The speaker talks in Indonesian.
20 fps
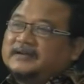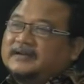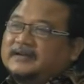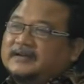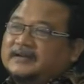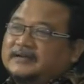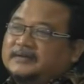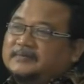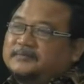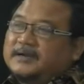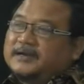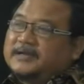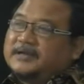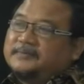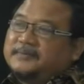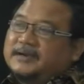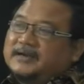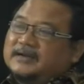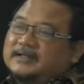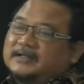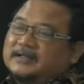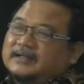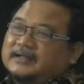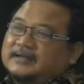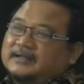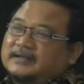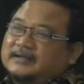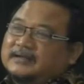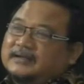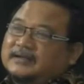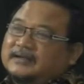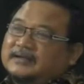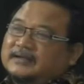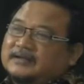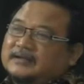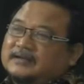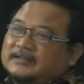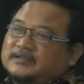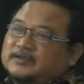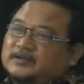Nah, bagaimana
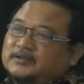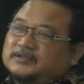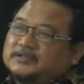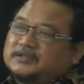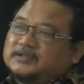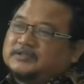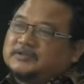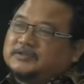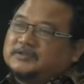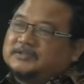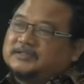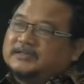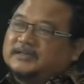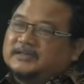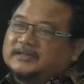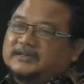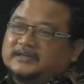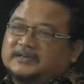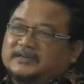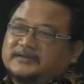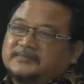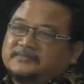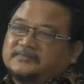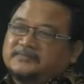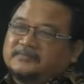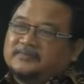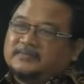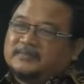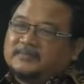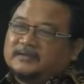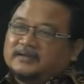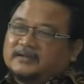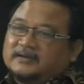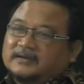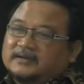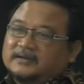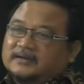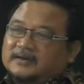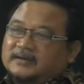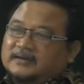eh, solusi-solusi uh, solusi -solusi ini?
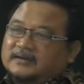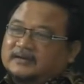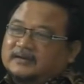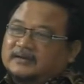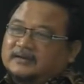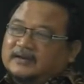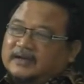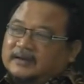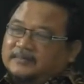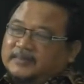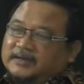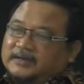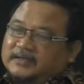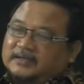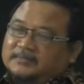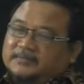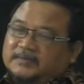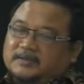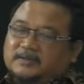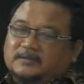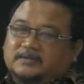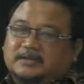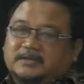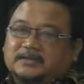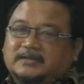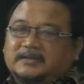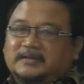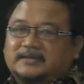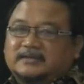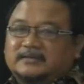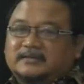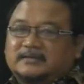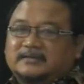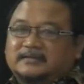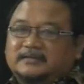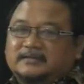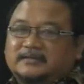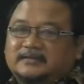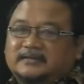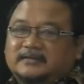Dan kami di IPMI juga
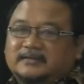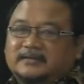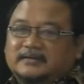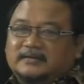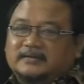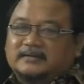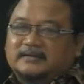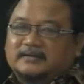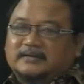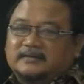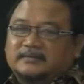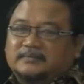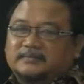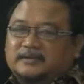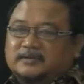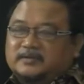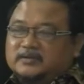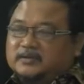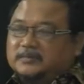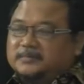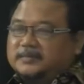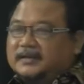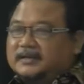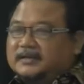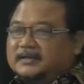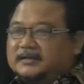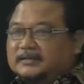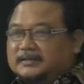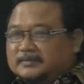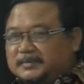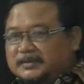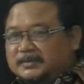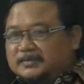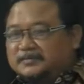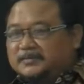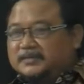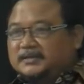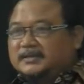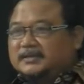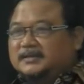sedang uh, mencoba dan
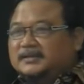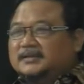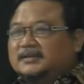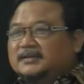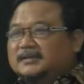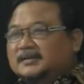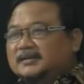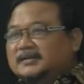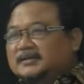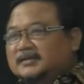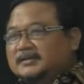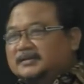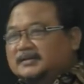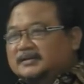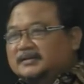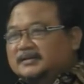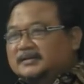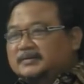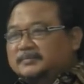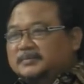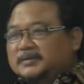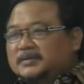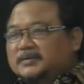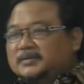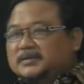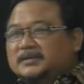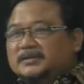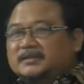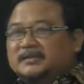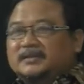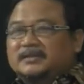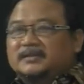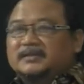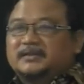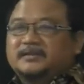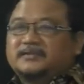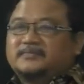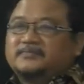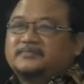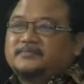termasuk di uh, perguruan
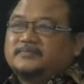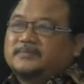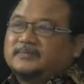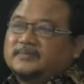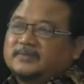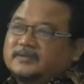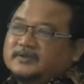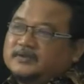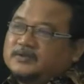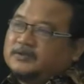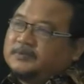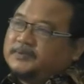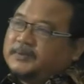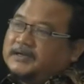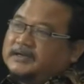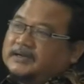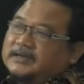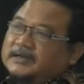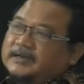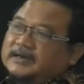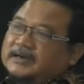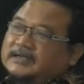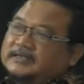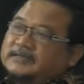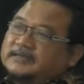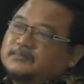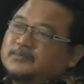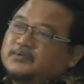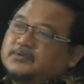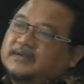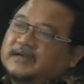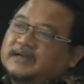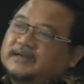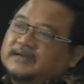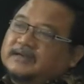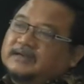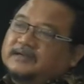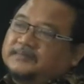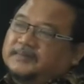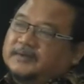tinggi supaya generasi muda
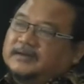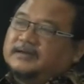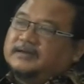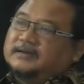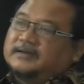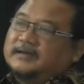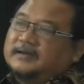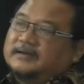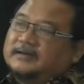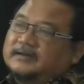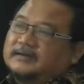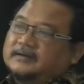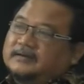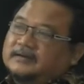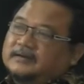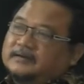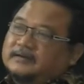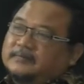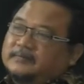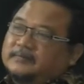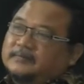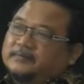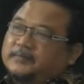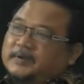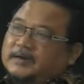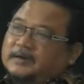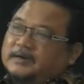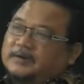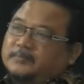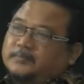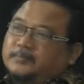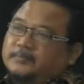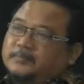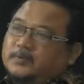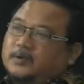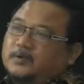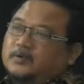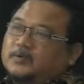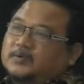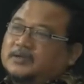ini Pak yang pada
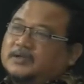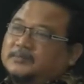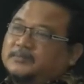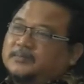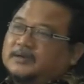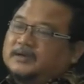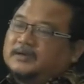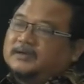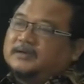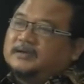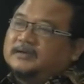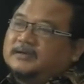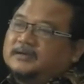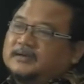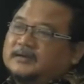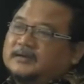produktif ini